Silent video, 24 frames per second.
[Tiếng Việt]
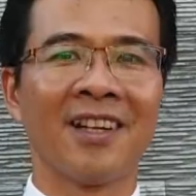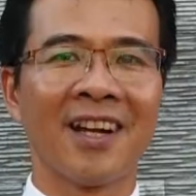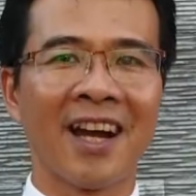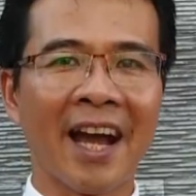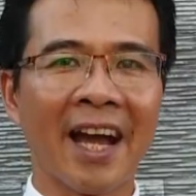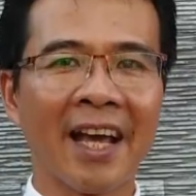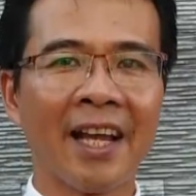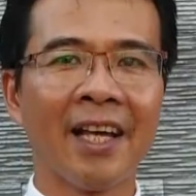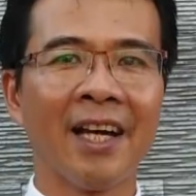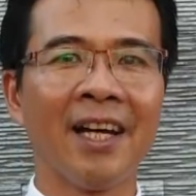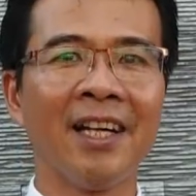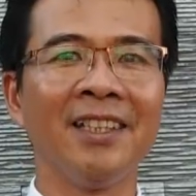
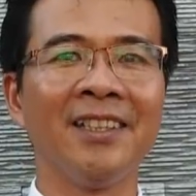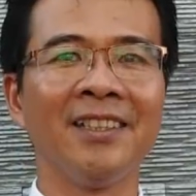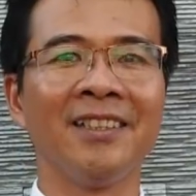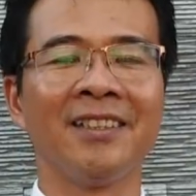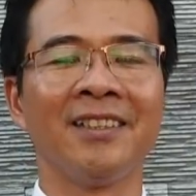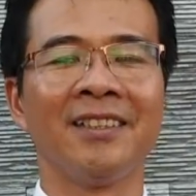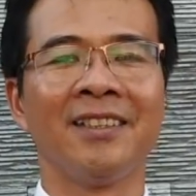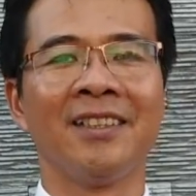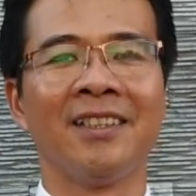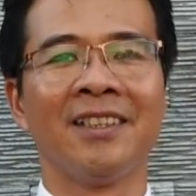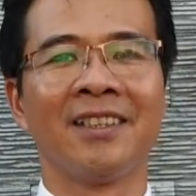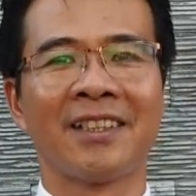Thái Lớn
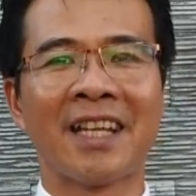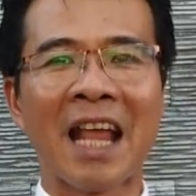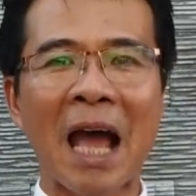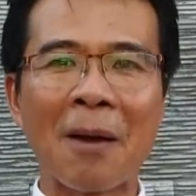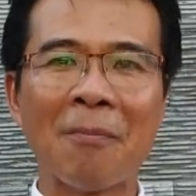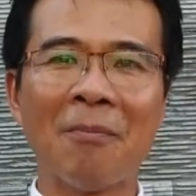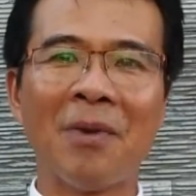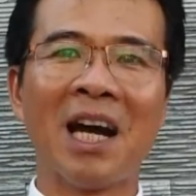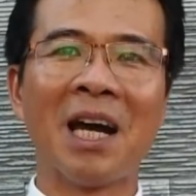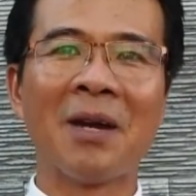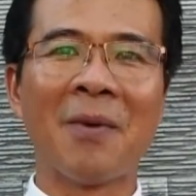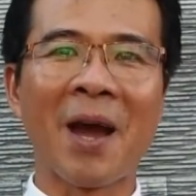
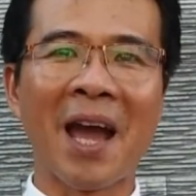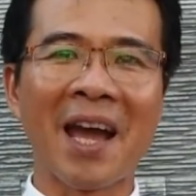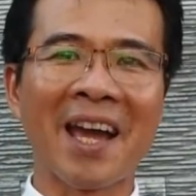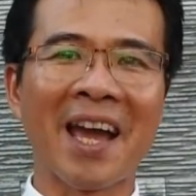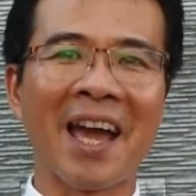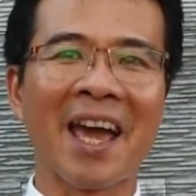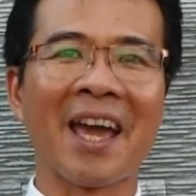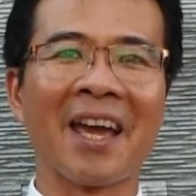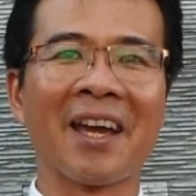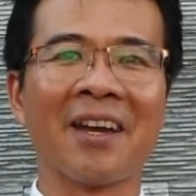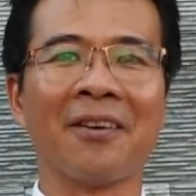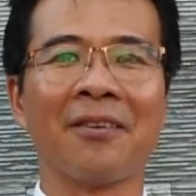đam mê bán
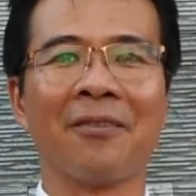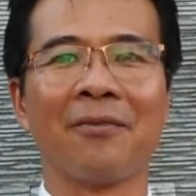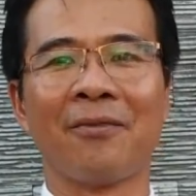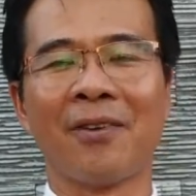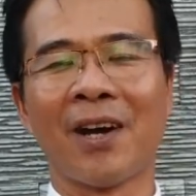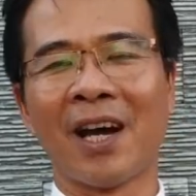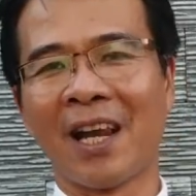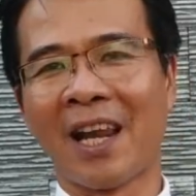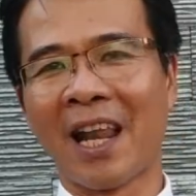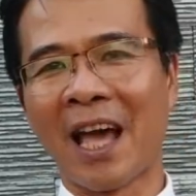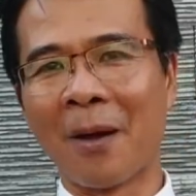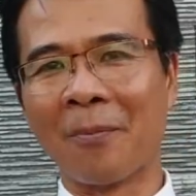hàng
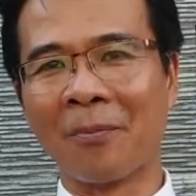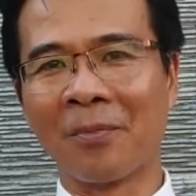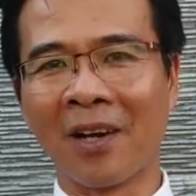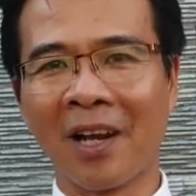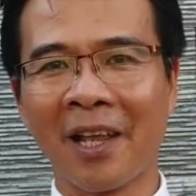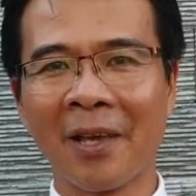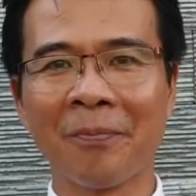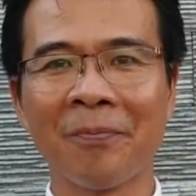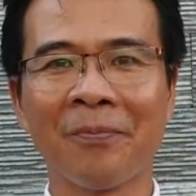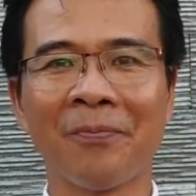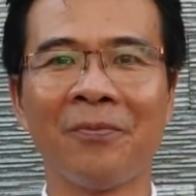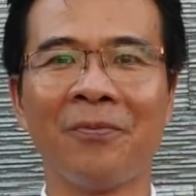và làm
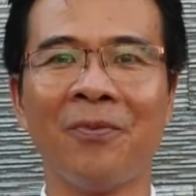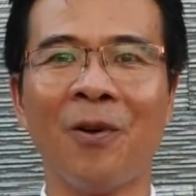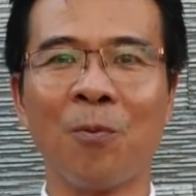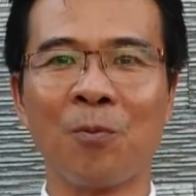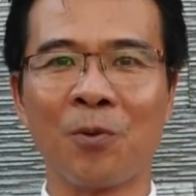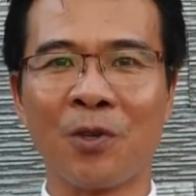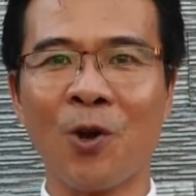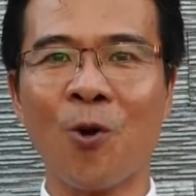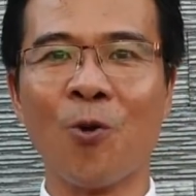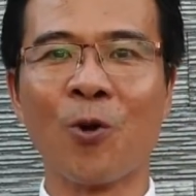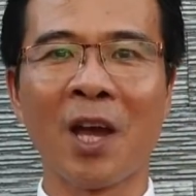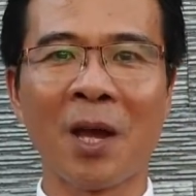clip phục
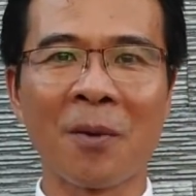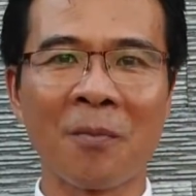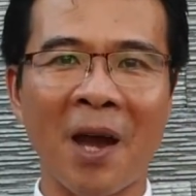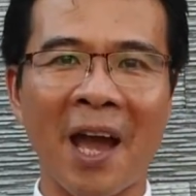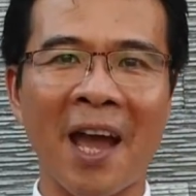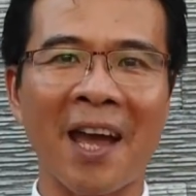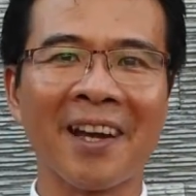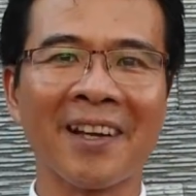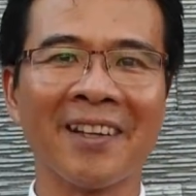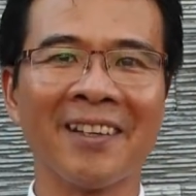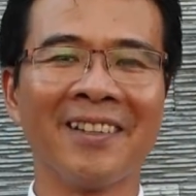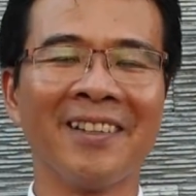vụ các
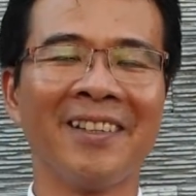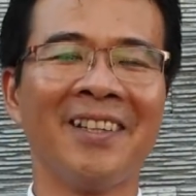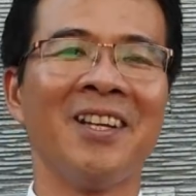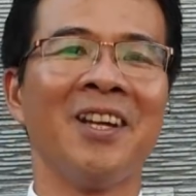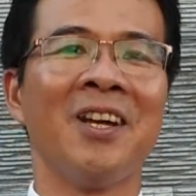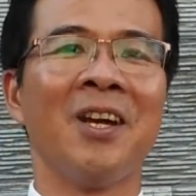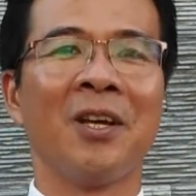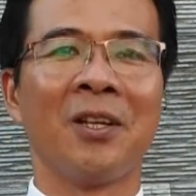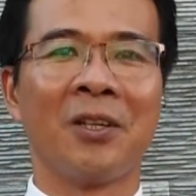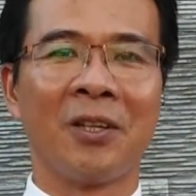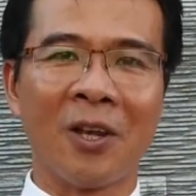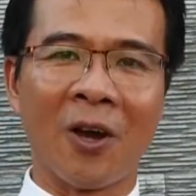bạn.
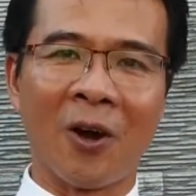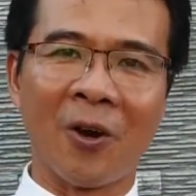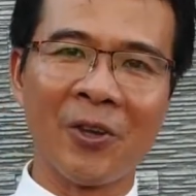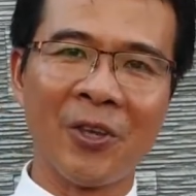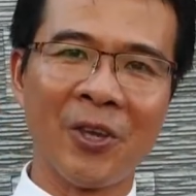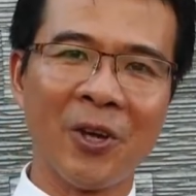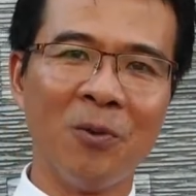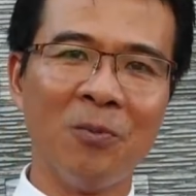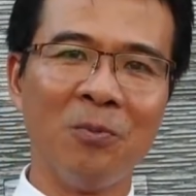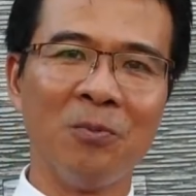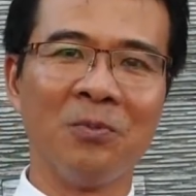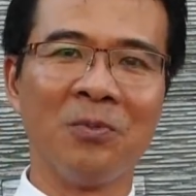Nội
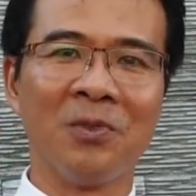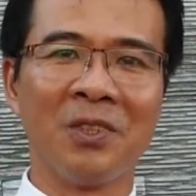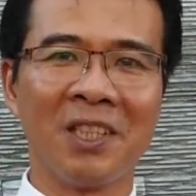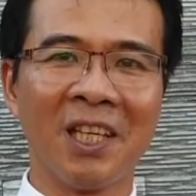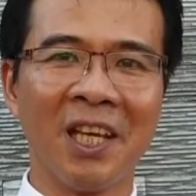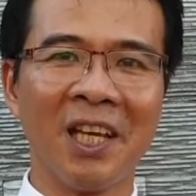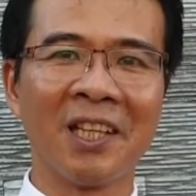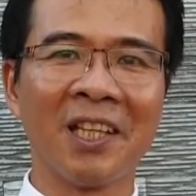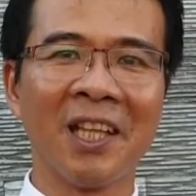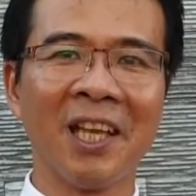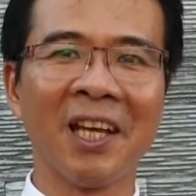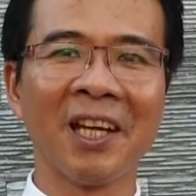dung
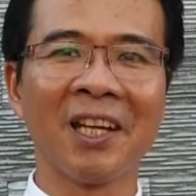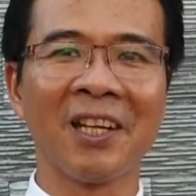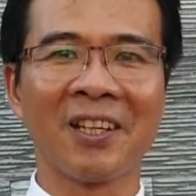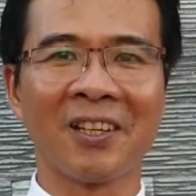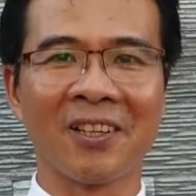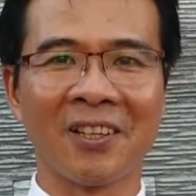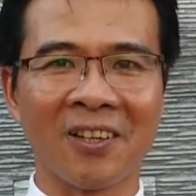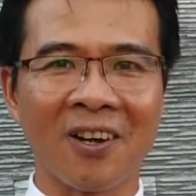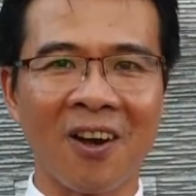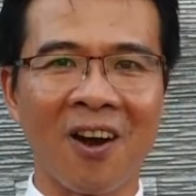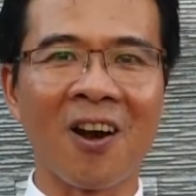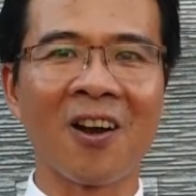chi tiết,
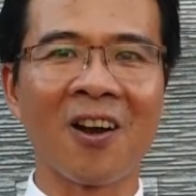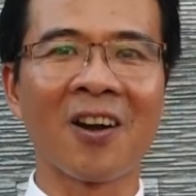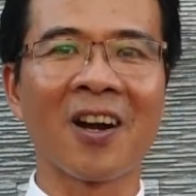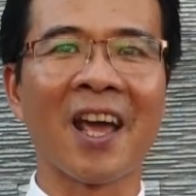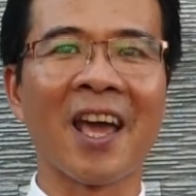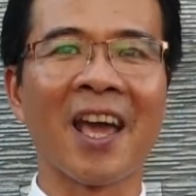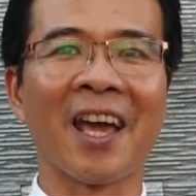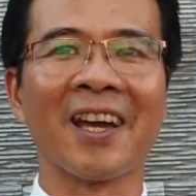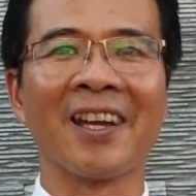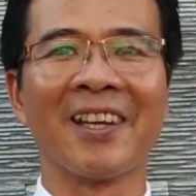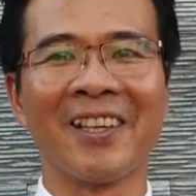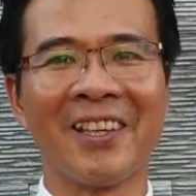rõ
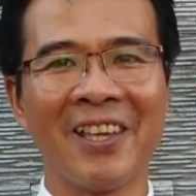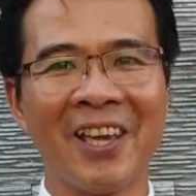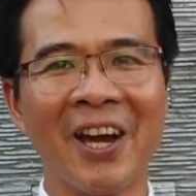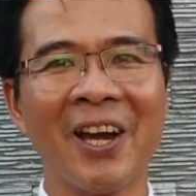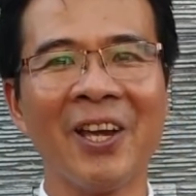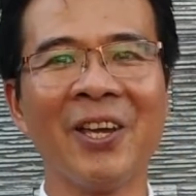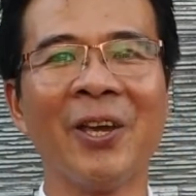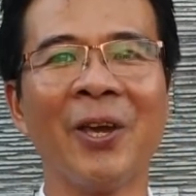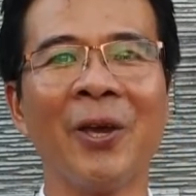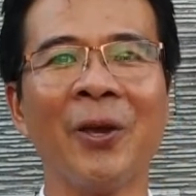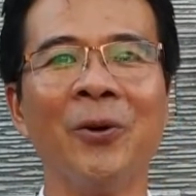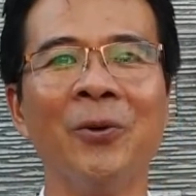ràng, dễ
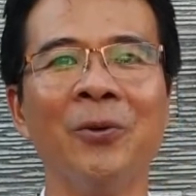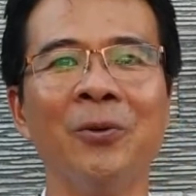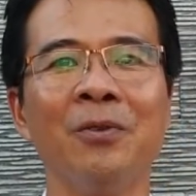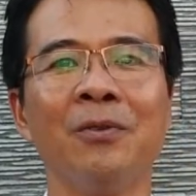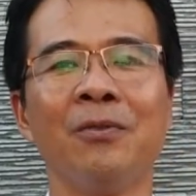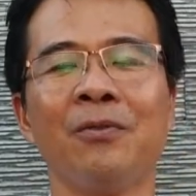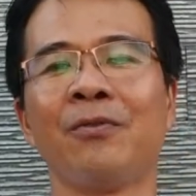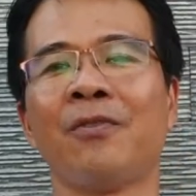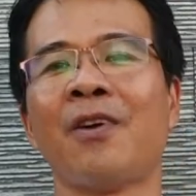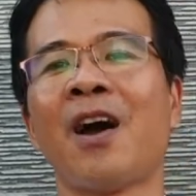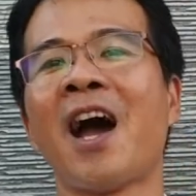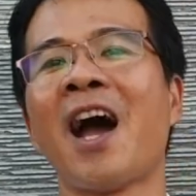hiểu
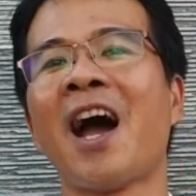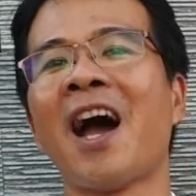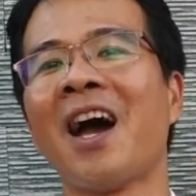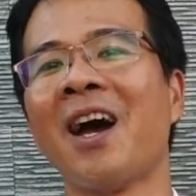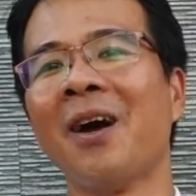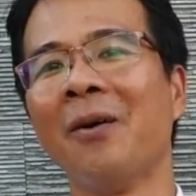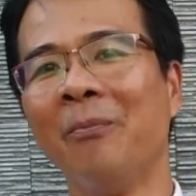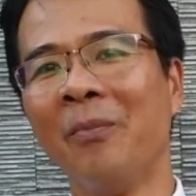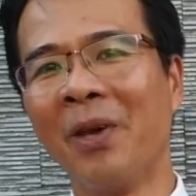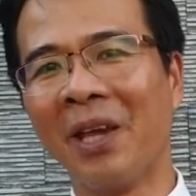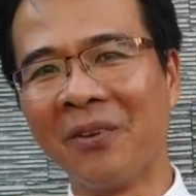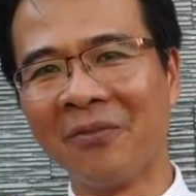và
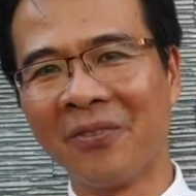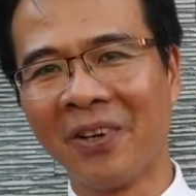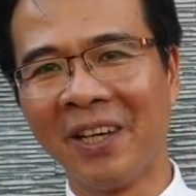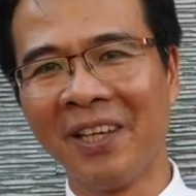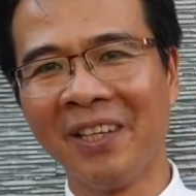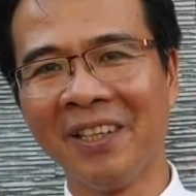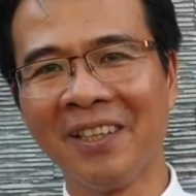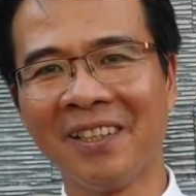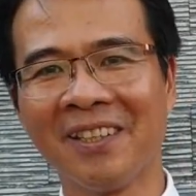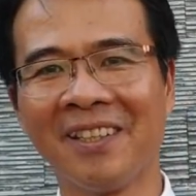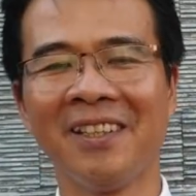miễn phí.